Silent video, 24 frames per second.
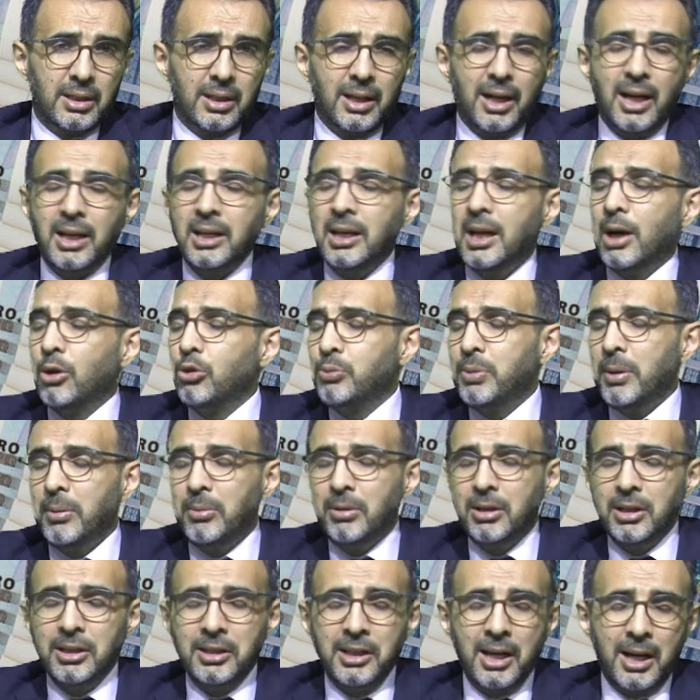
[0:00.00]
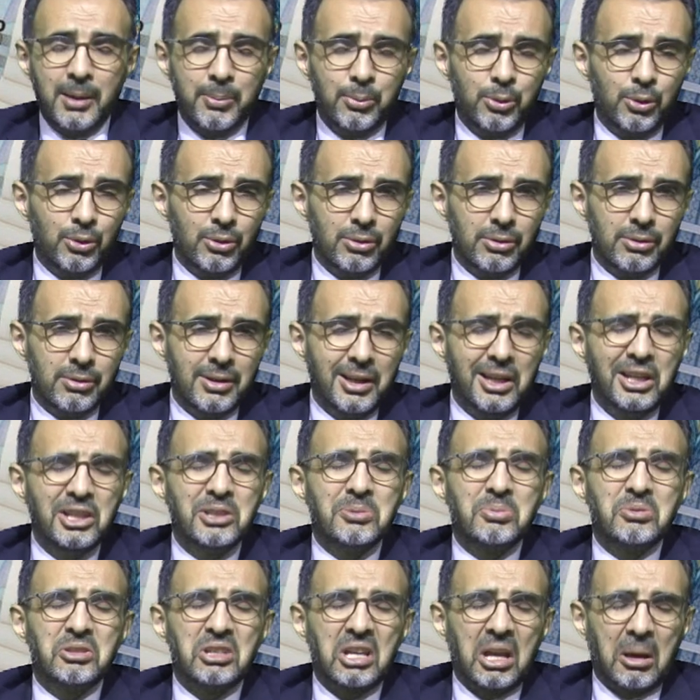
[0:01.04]
Hani Avrupa Birliği ne yapıyor?
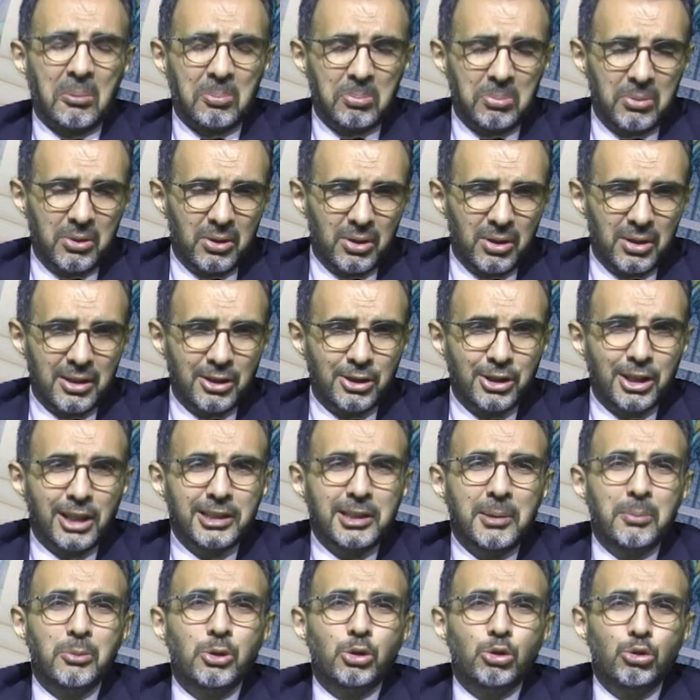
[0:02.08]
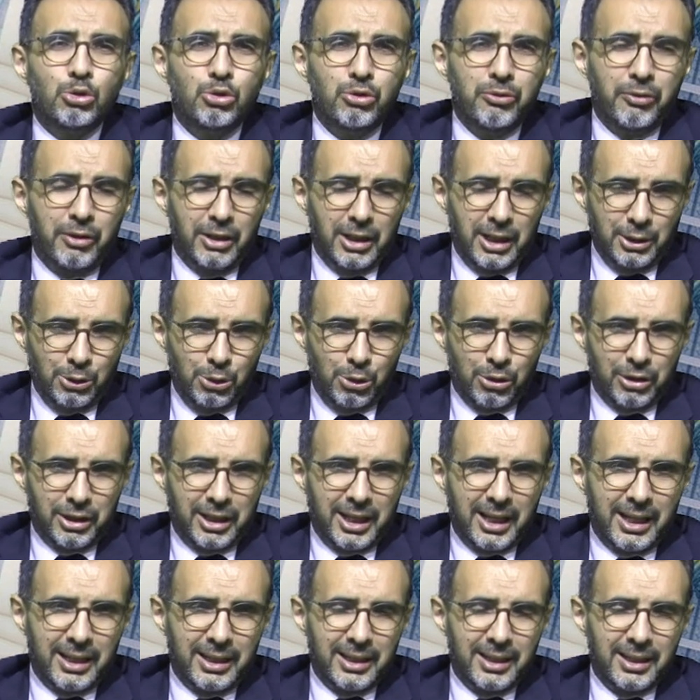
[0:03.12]
Hiçbir şey yapmıyor. Zaten bir gücü falan da yok
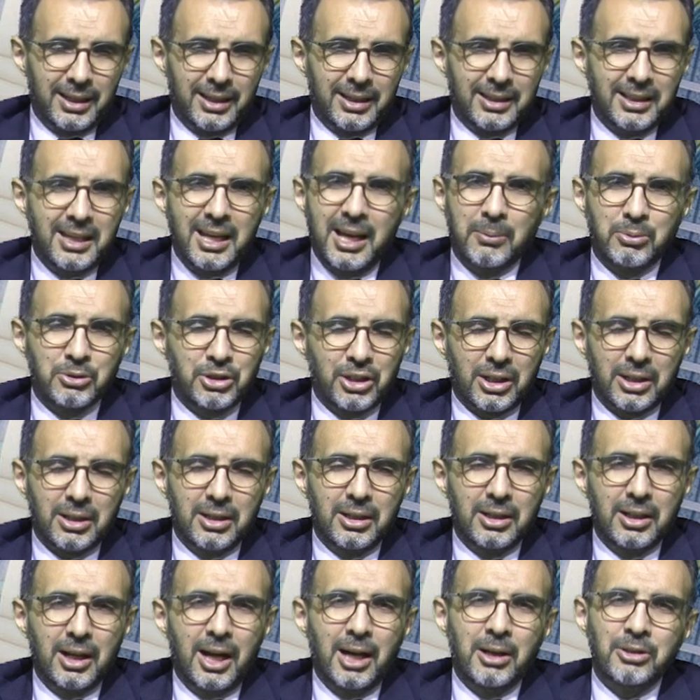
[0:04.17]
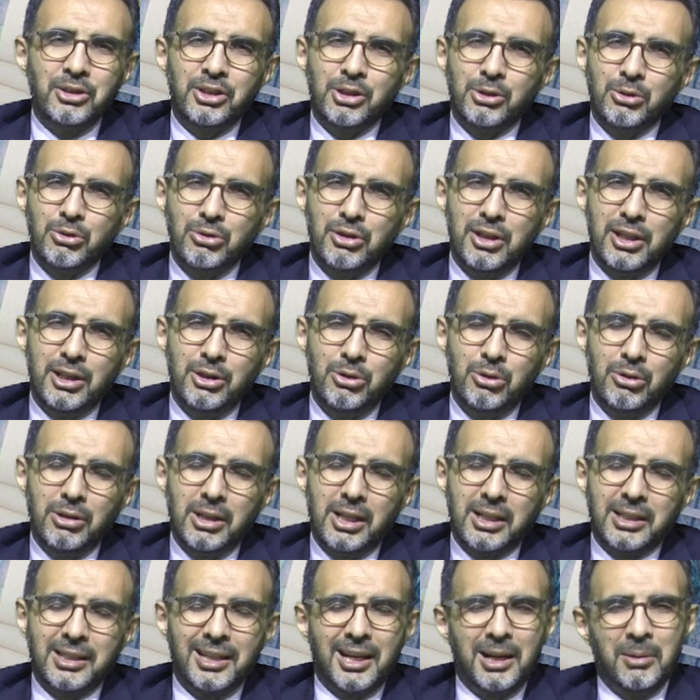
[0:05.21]
yani. Ne yapacak? Anca Rusya'ya
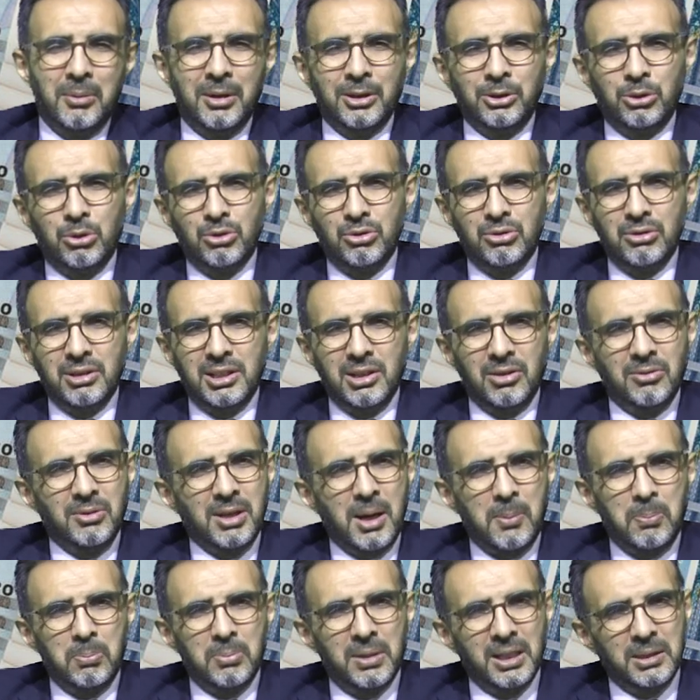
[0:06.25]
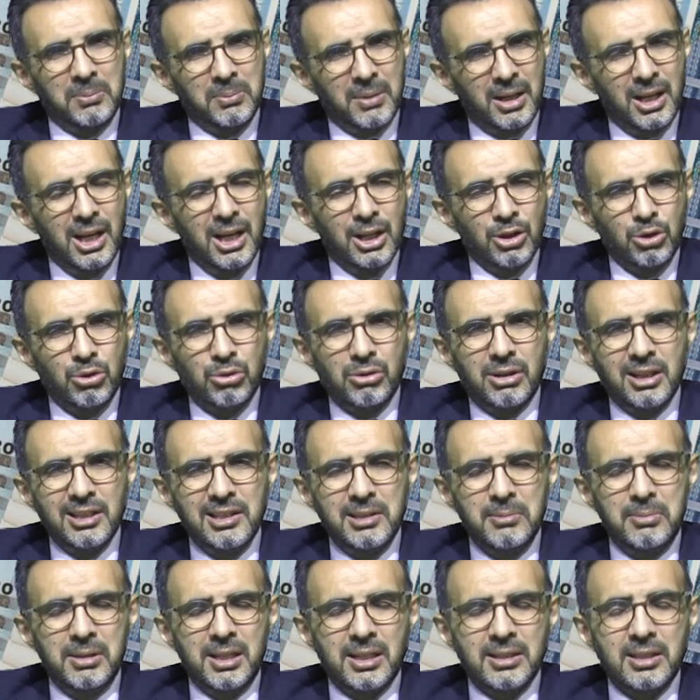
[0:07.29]
diyorlar ki aman gözünü seveyim yapma etme. Şu
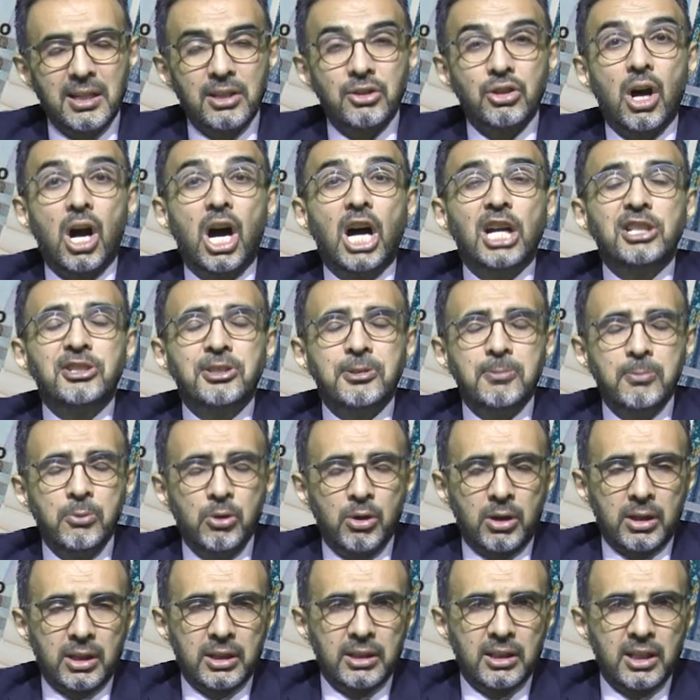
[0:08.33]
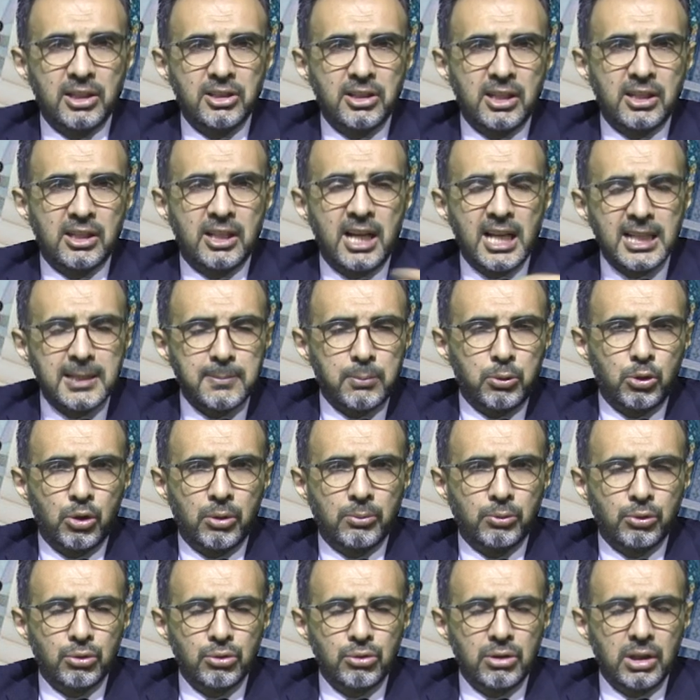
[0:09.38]
gazı biraz aç. Açmıyor arkadaşlar.
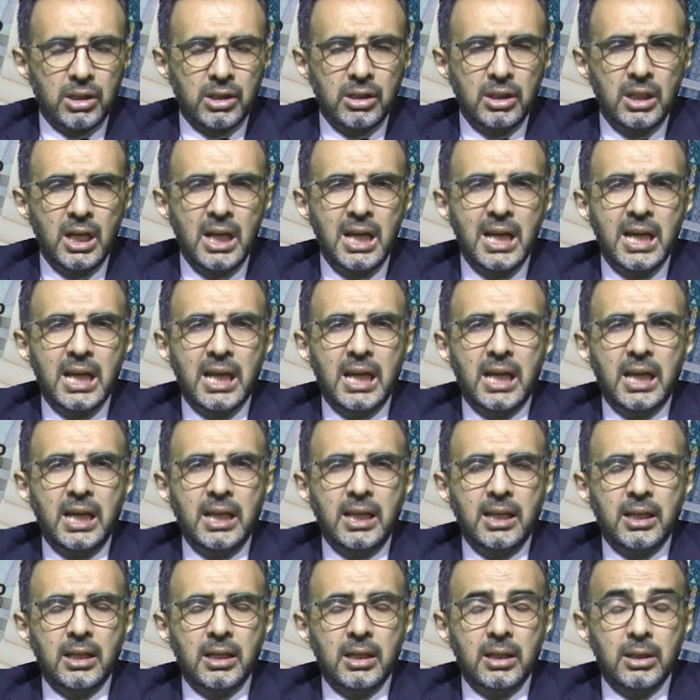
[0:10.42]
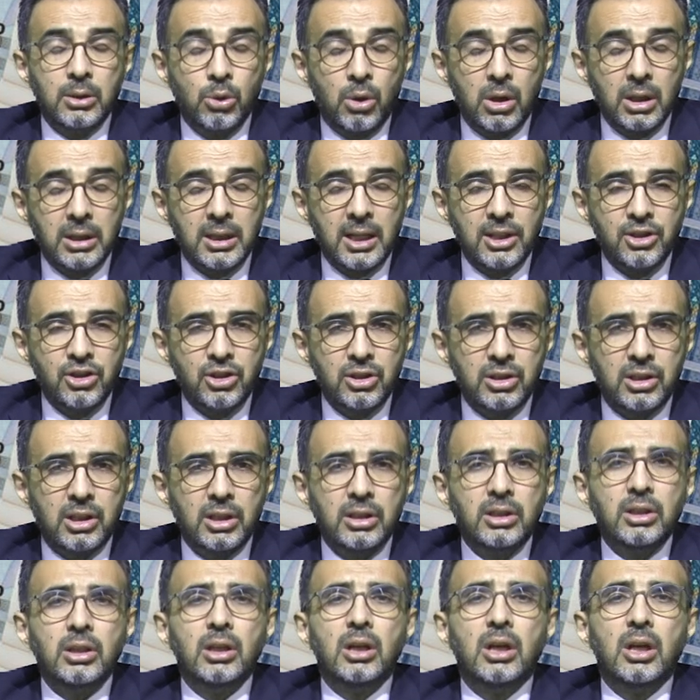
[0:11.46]
Gazprom Rusya'nın e, doğalgaz
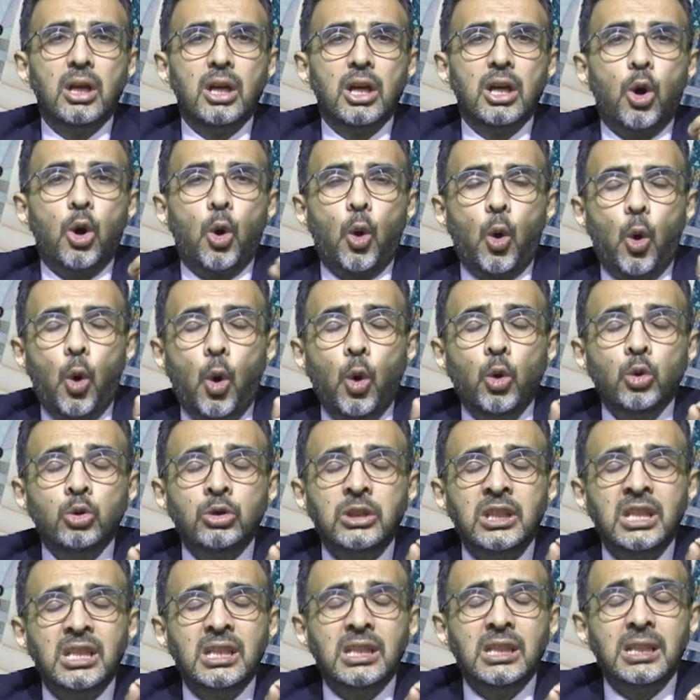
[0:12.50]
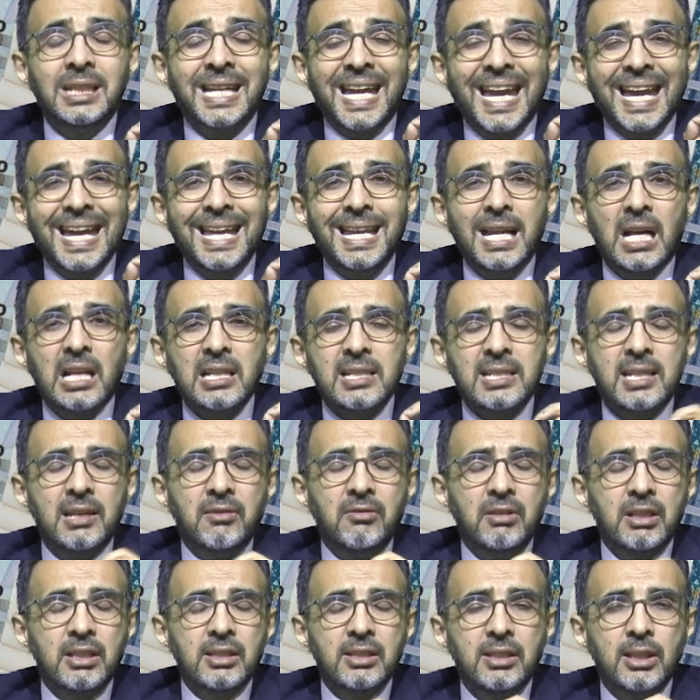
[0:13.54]
şirketi 10 yılın en alt
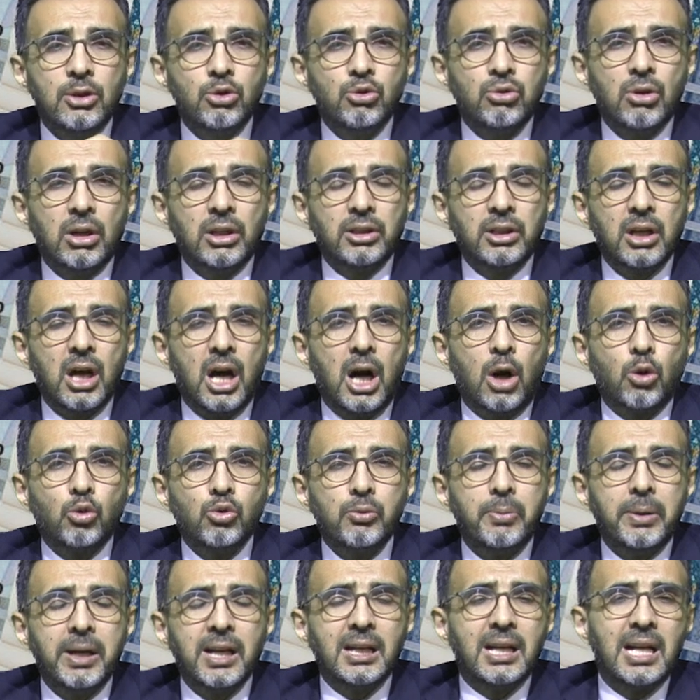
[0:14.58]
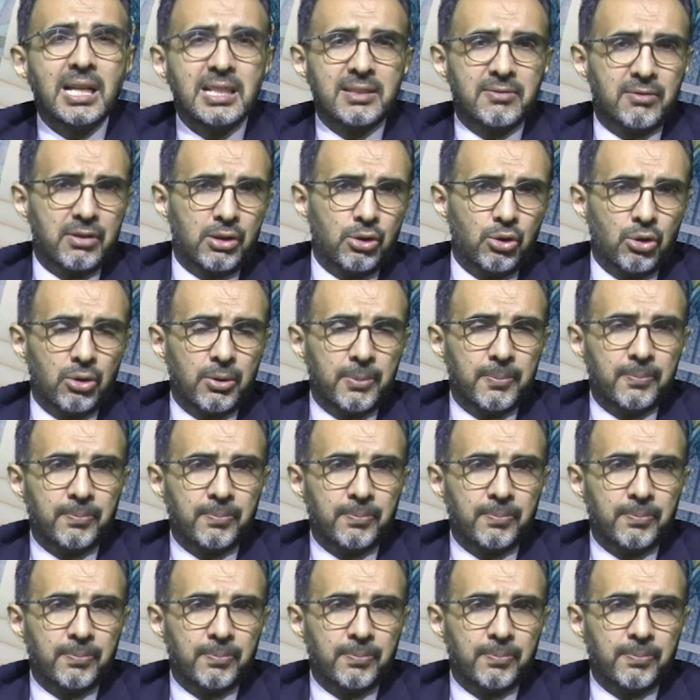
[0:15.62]
seviyesinde şu anda Avrupa'ya gaz veriyor.